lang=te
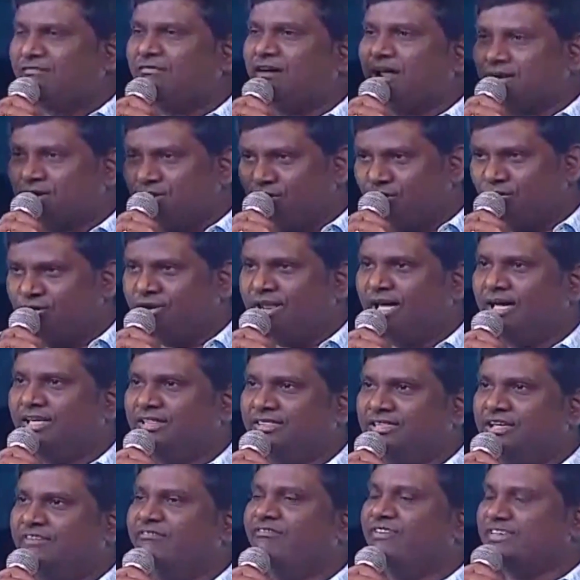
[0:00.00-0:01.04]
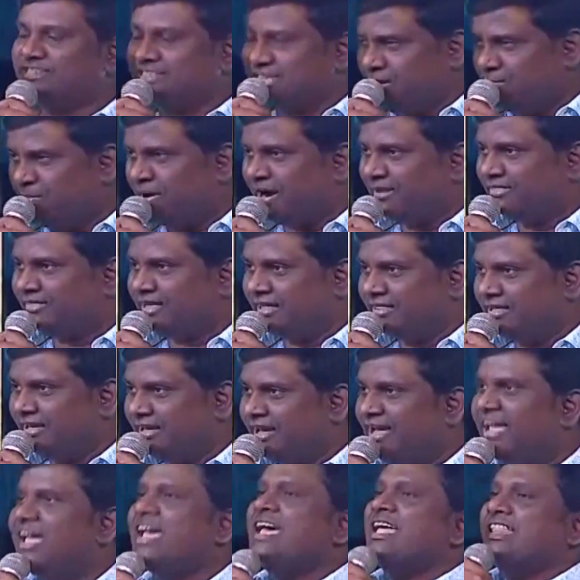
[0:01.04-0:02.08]
వర్కౌట్ అయింది విజిల్ పడుతుంది
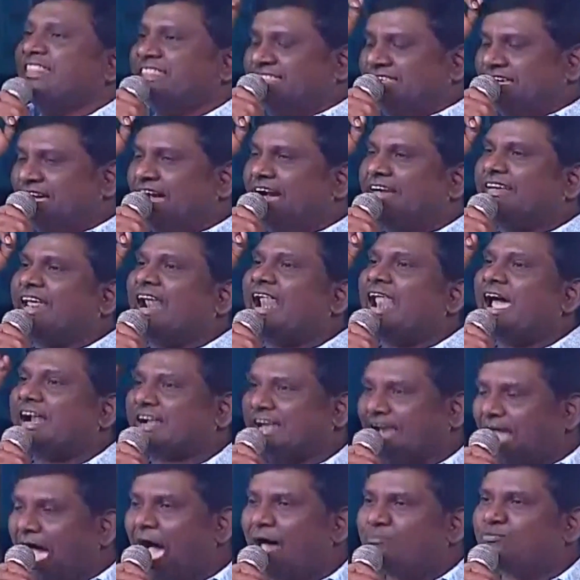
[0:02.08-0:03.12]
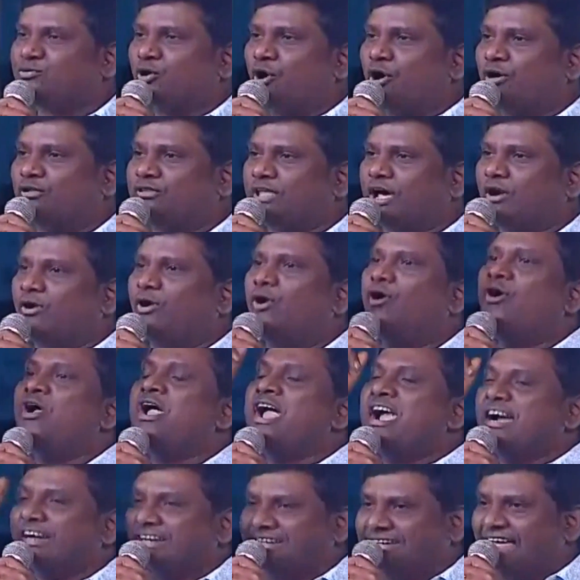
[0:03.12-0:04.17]
థియేటర్ల క్లాప్స్ కొడతారు
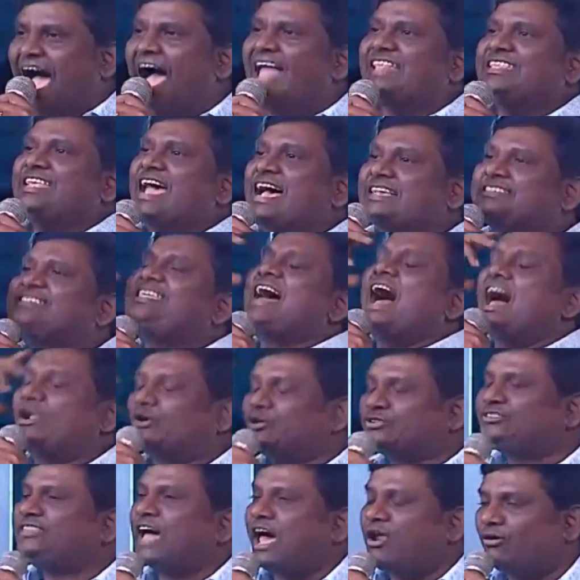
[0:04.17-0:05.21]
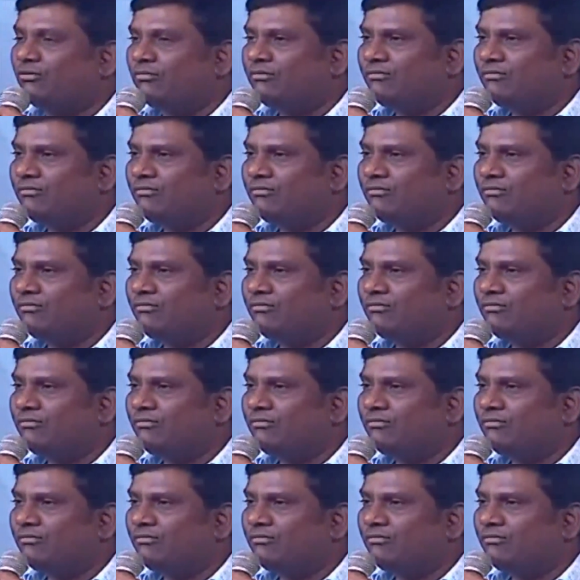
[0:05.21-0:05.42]
డాన్స్ చేస్తే అరుస్తారు